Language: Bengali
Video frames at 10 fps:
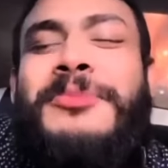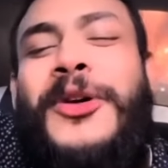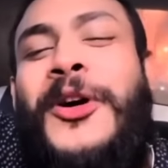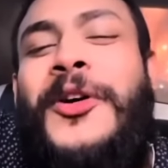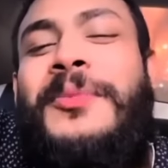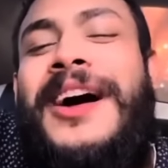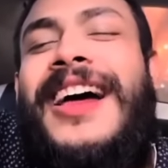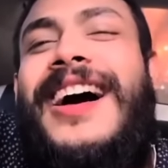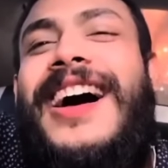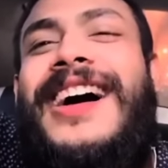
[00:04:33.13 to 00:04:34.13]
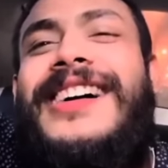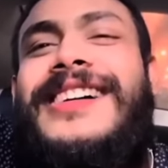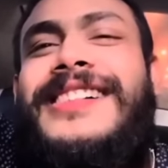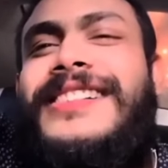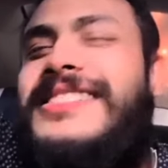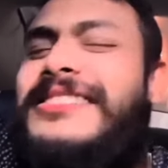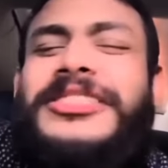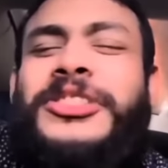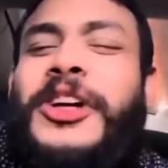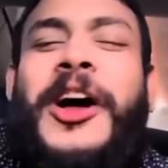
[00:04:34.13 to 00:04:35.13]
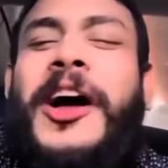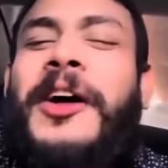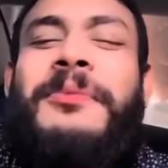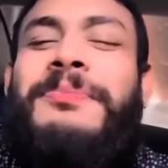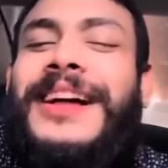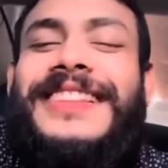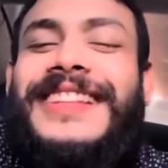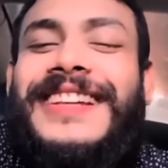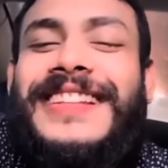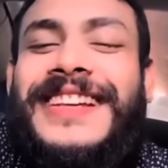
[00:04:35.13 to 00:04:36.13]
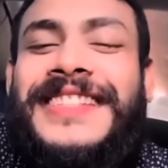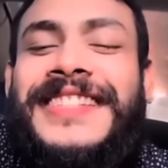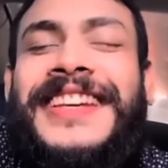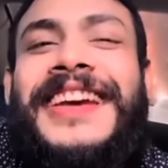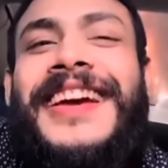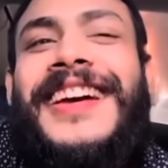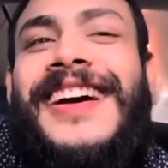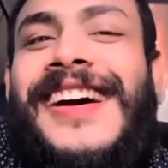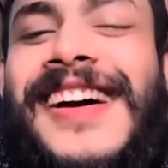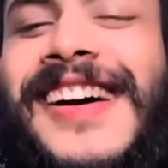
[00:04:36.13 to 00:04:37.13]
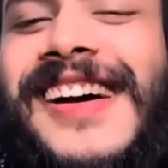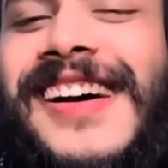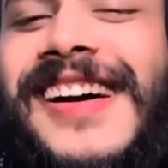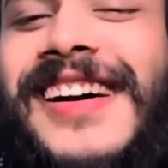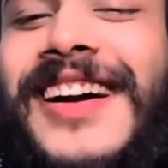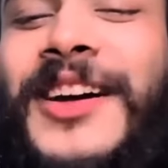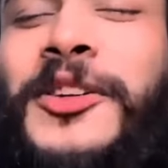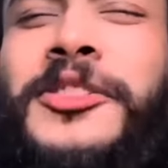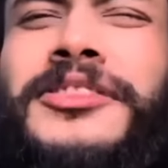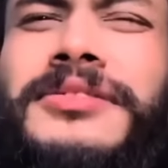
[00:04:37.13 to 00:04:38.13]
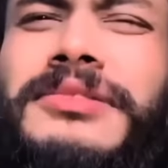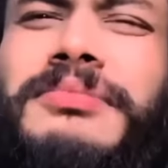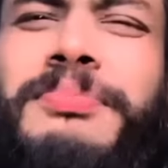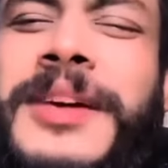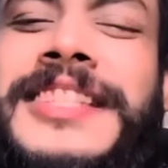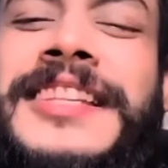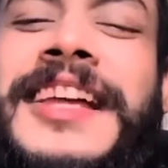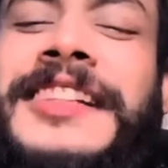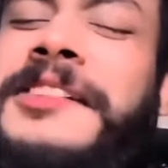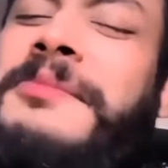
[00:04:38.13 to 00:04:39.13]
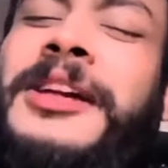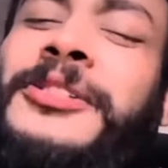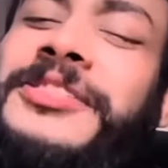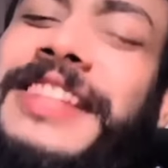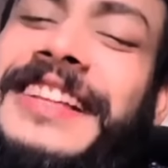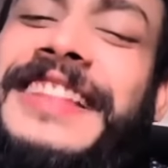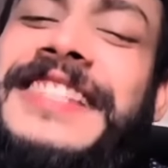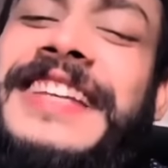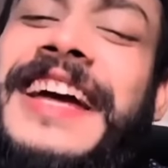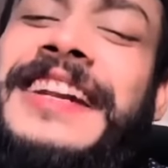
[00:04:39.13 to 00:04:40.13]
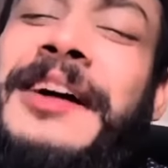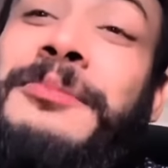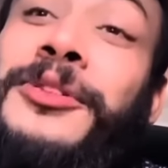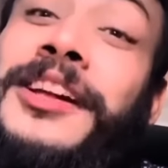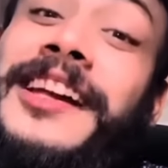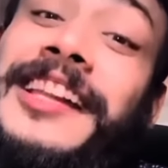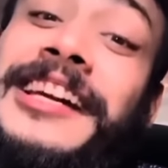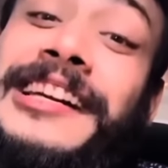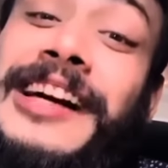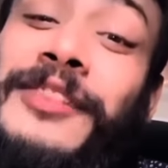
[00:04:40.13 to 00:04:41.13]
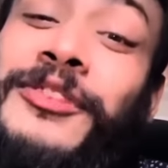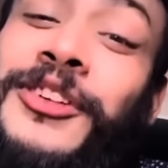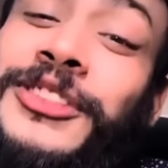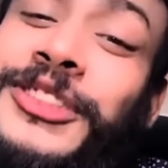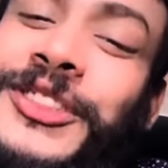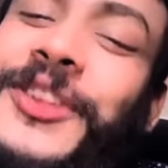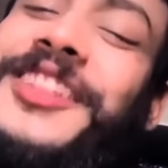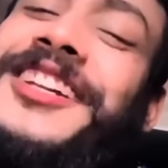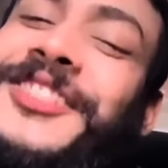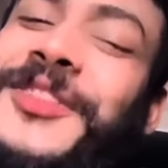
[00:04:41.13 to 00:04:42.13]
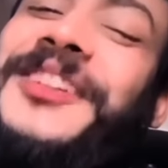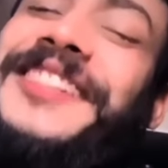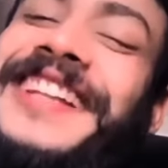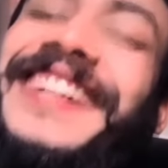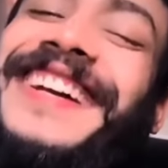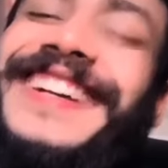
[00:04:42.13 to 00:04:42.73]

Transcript: মোহ মায়া সব বাদ দিয়ে দিয়েছি কারণ বেঁচে থাকতে মানুষ দেখতে চায় না মরে গেলে কাফন সরিয়ে সরিয়ে দেখে